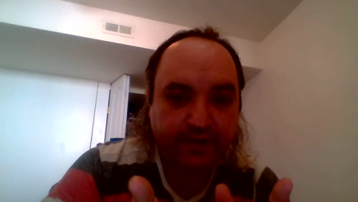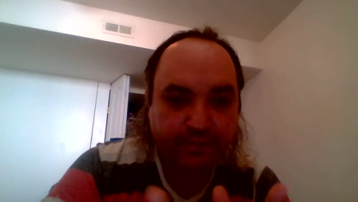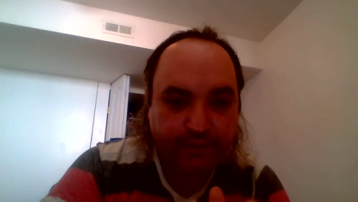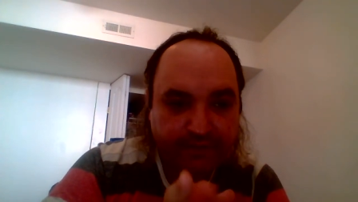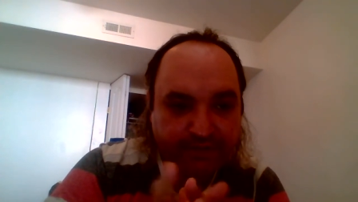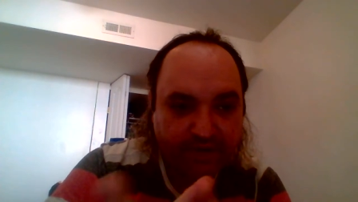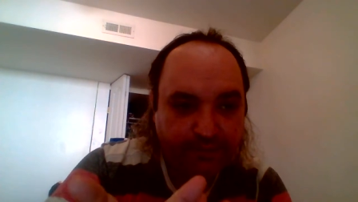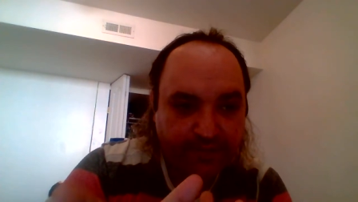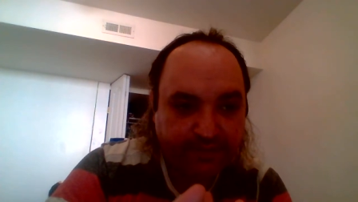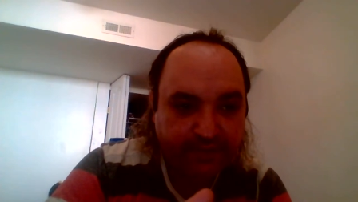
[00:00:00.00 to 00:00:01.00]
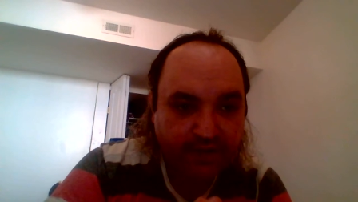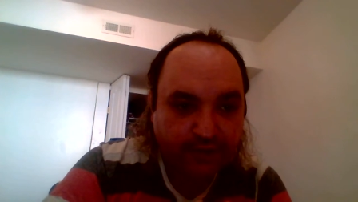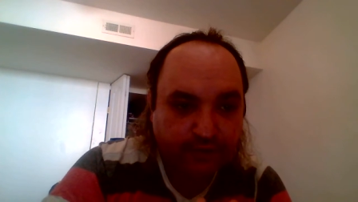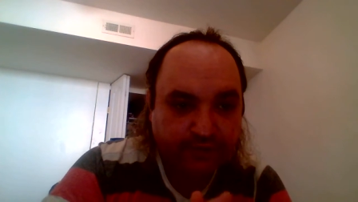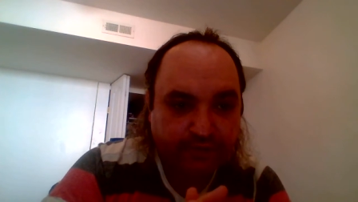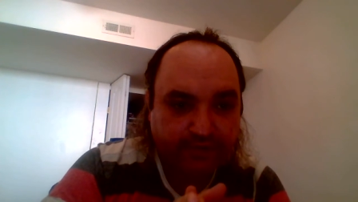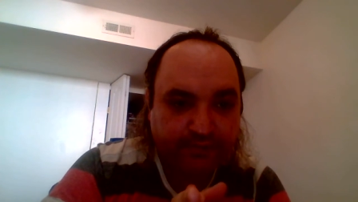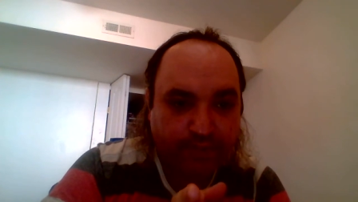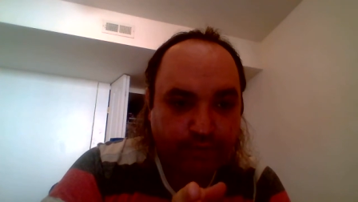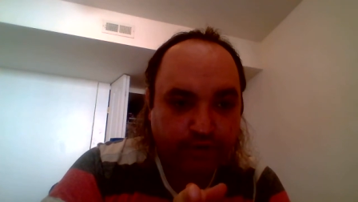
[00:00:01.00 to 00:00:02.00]
Был деловит, тот, кто
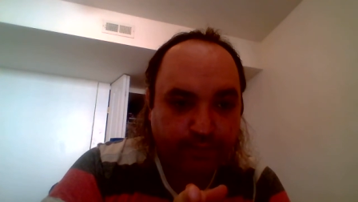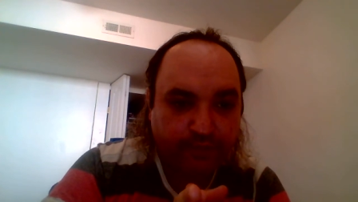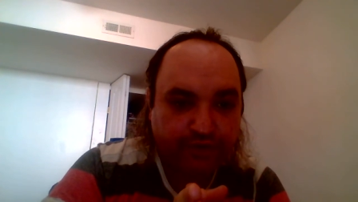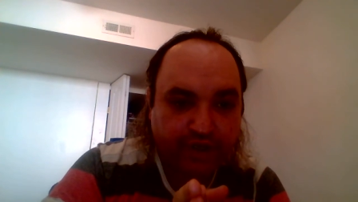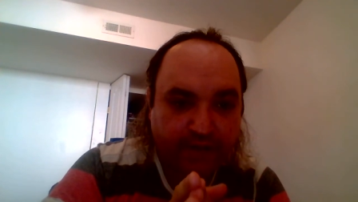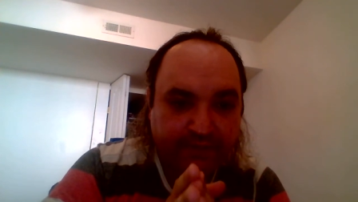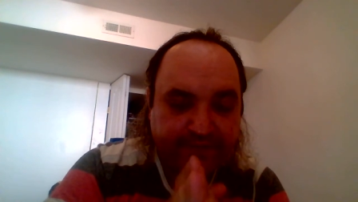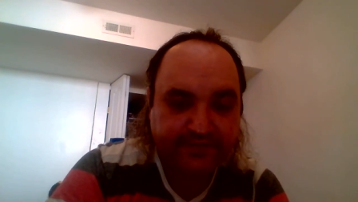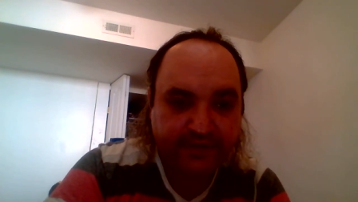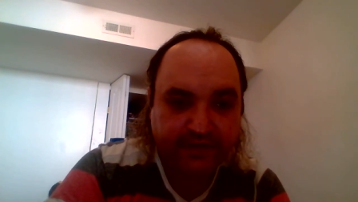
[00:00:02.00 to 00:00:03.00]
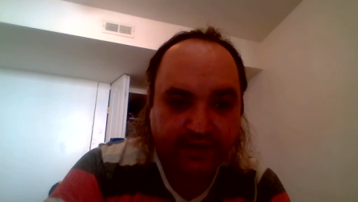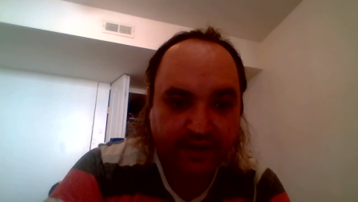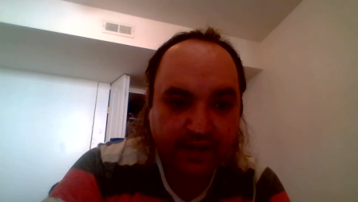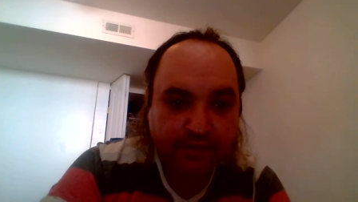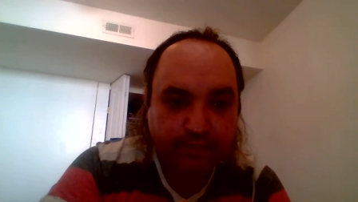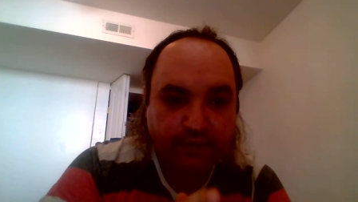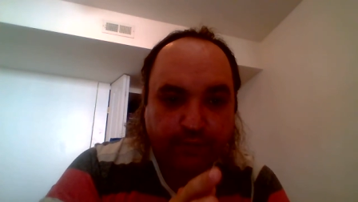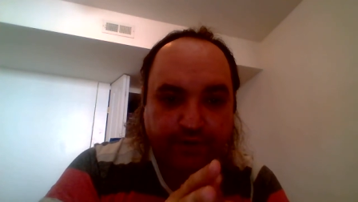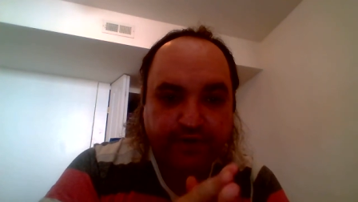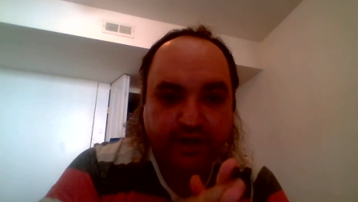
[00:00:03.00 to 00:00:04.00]
свободу получал насильно, был
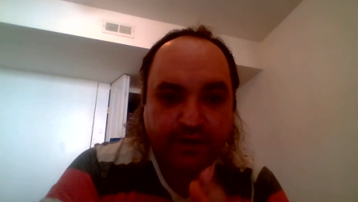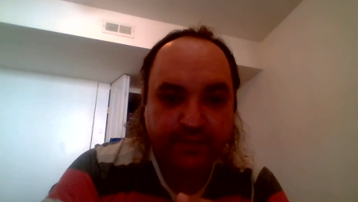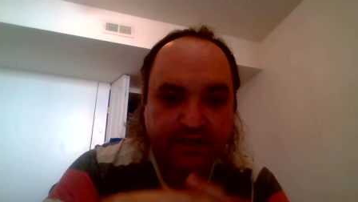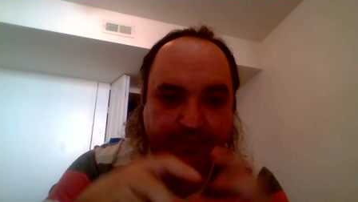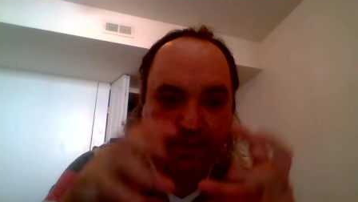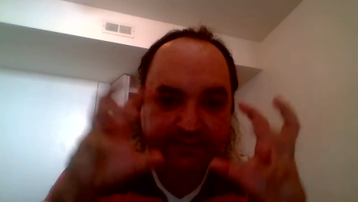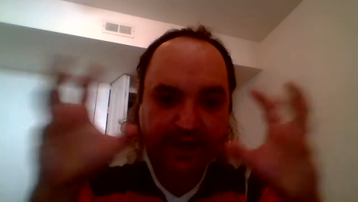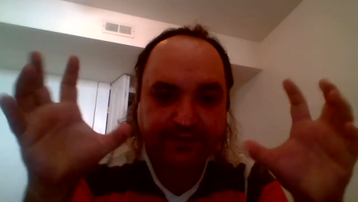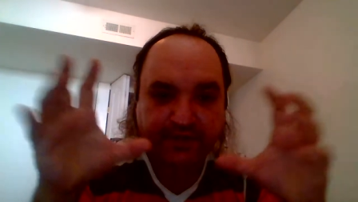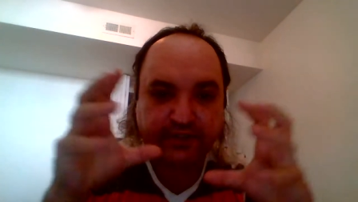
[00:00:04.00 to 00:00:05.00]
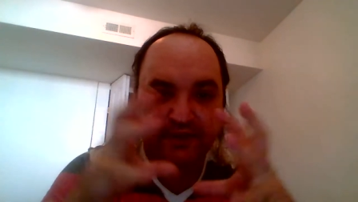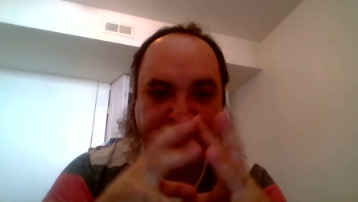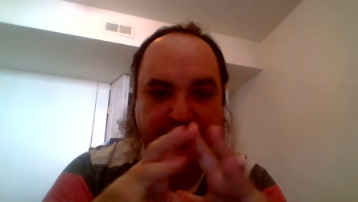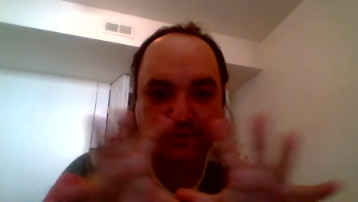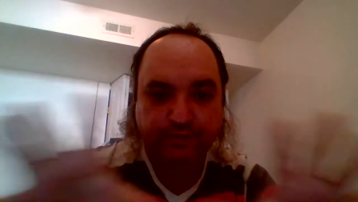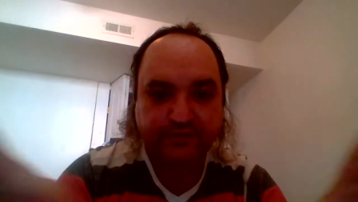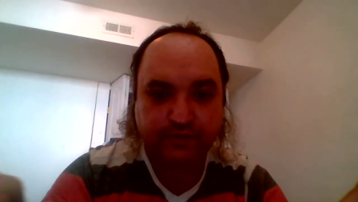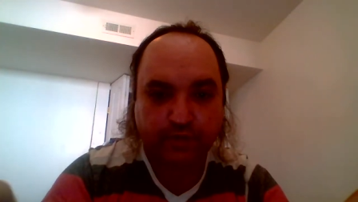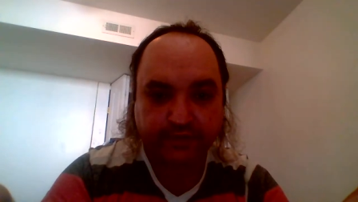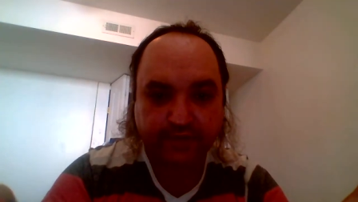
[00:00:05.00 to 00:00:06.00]
вроде головы хватательной среди
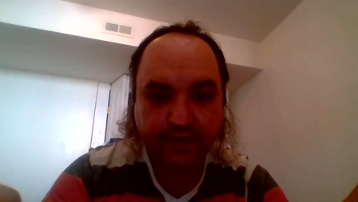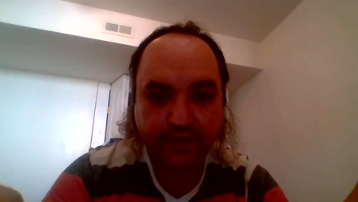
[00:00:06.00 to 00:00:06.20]
пустот